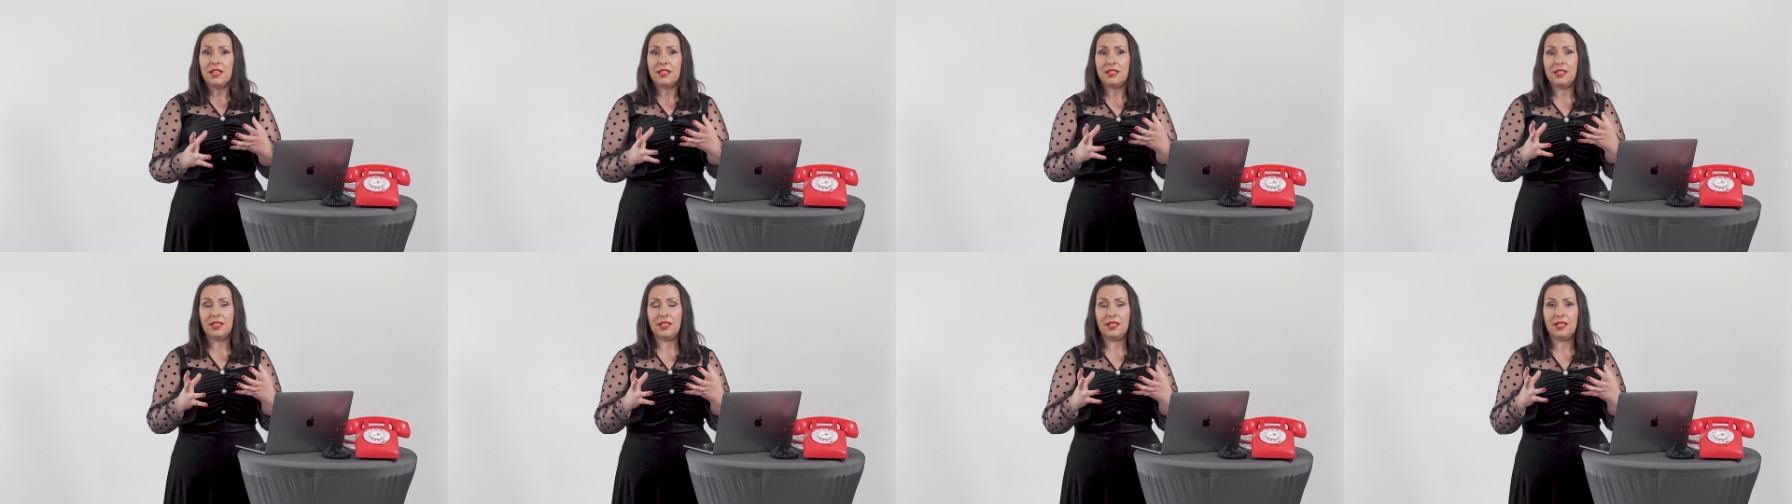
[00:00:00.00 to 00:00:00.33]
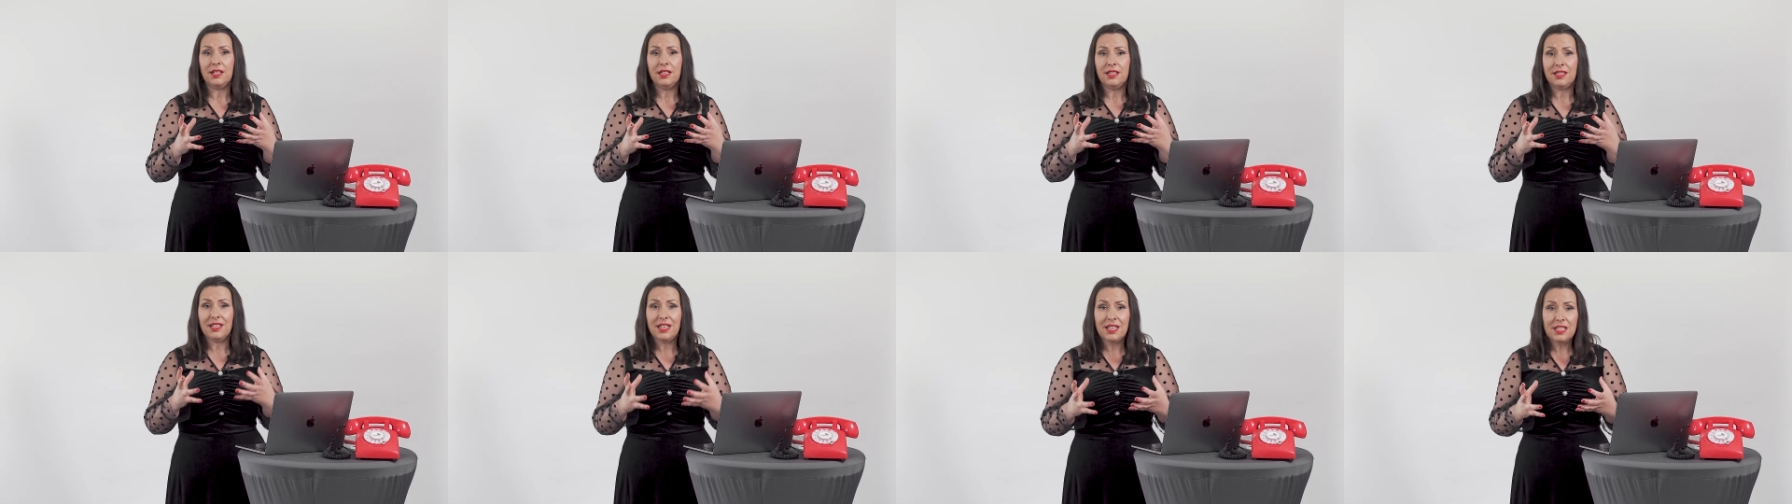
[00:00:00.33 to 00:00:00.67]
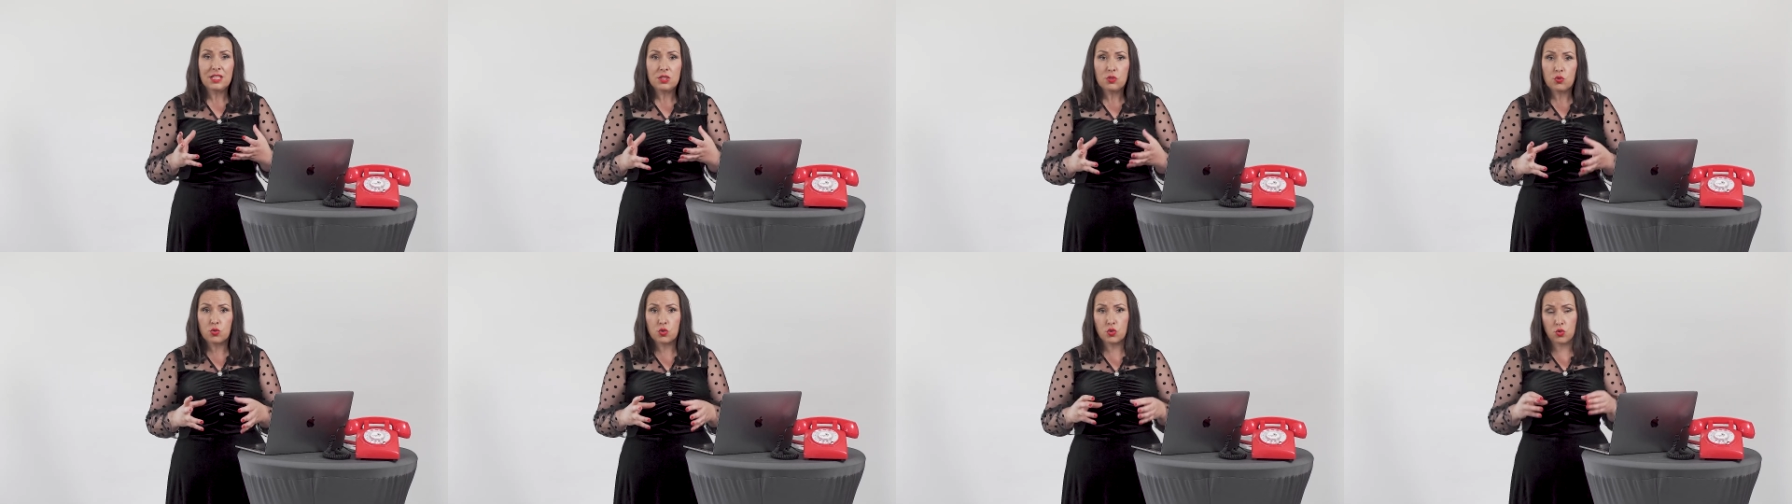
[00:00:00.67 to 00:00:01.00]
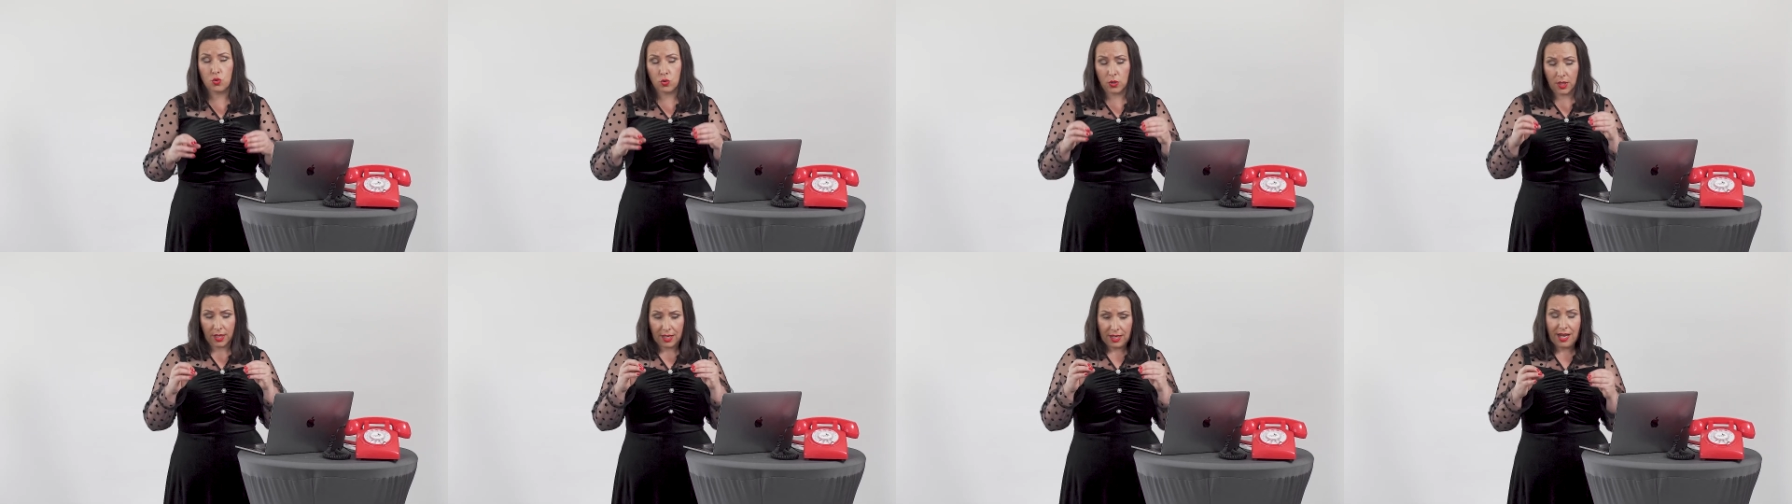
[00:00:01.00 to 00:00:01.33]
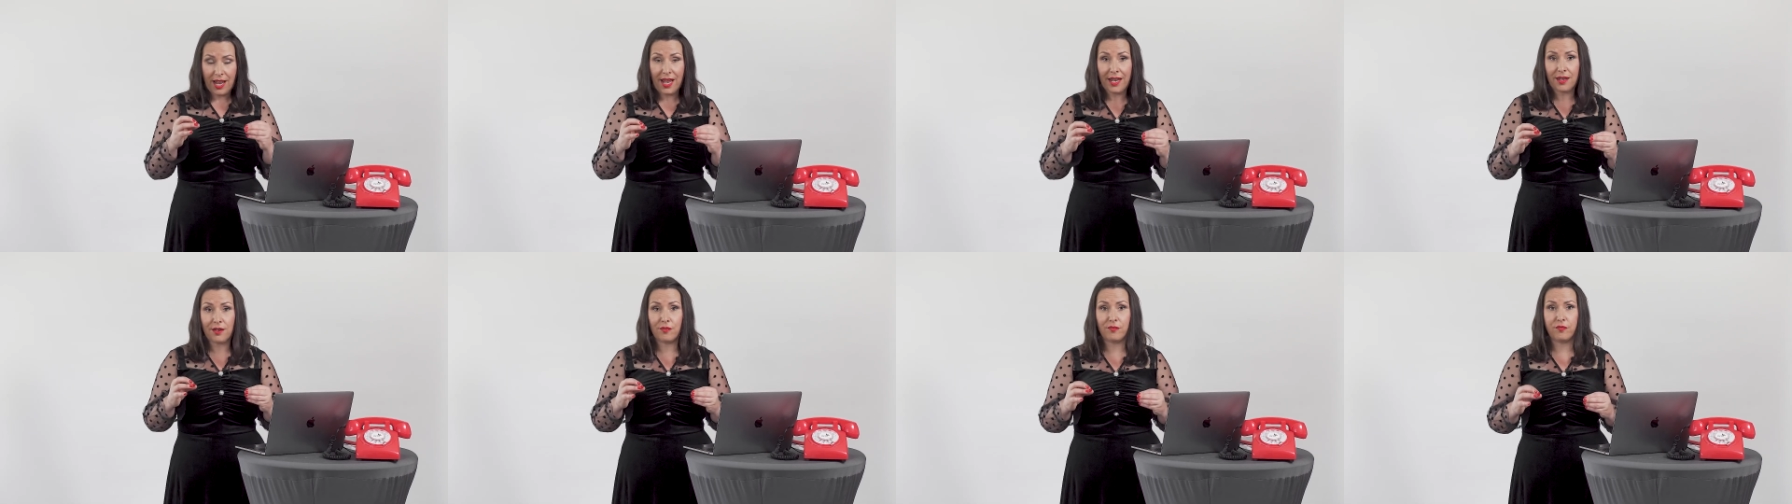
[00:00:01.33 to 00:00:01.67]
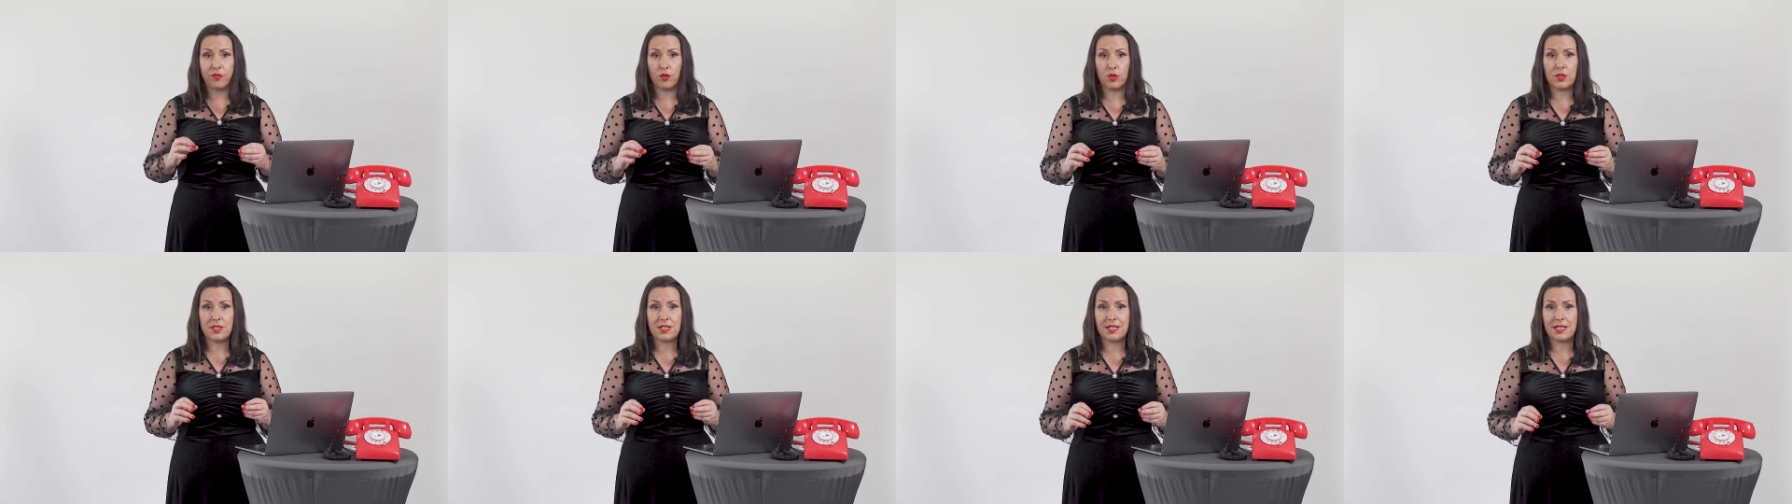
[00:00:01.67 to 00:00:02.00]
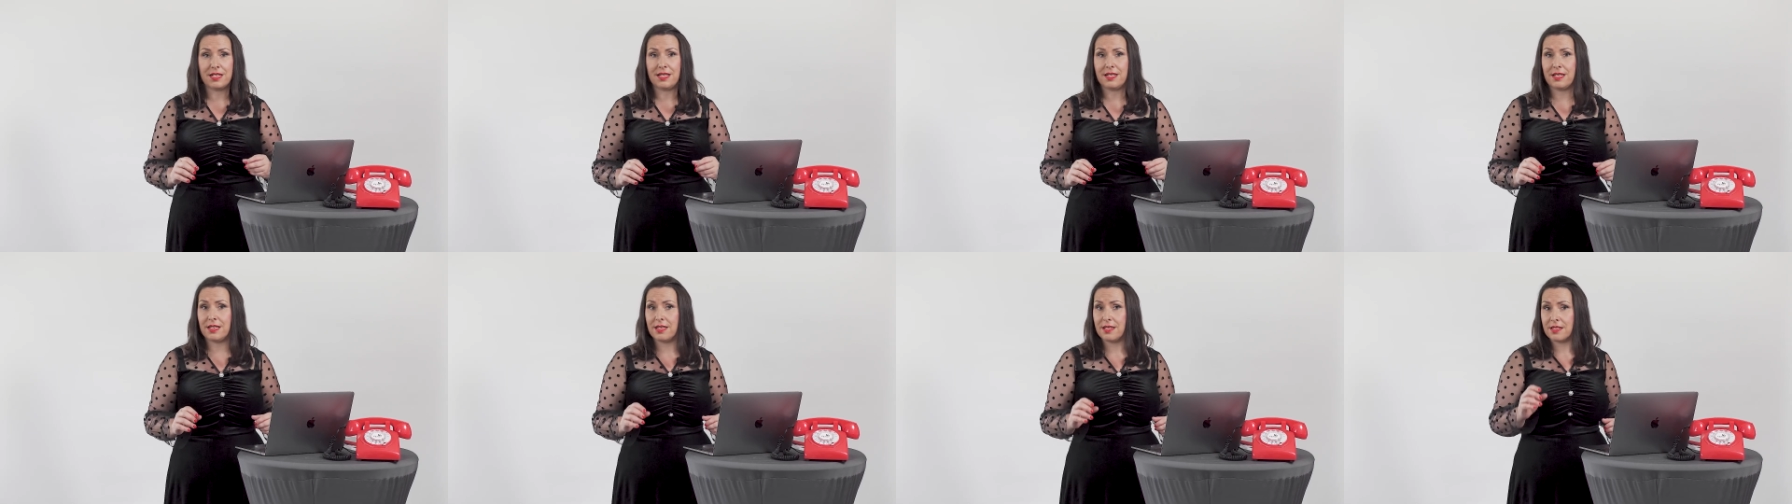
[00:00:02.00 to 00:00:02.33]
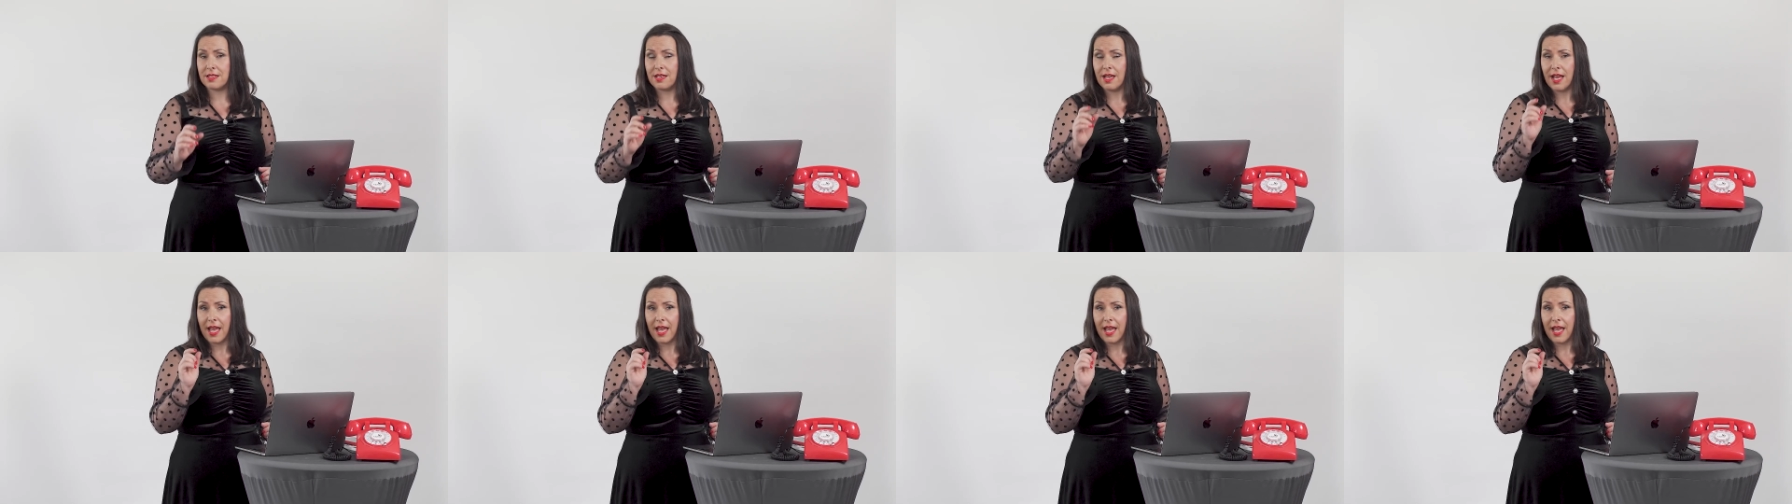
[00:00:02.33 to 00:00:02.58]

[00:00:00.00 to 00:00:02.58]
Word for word: die nicht nur so eine kleine Funsel ist.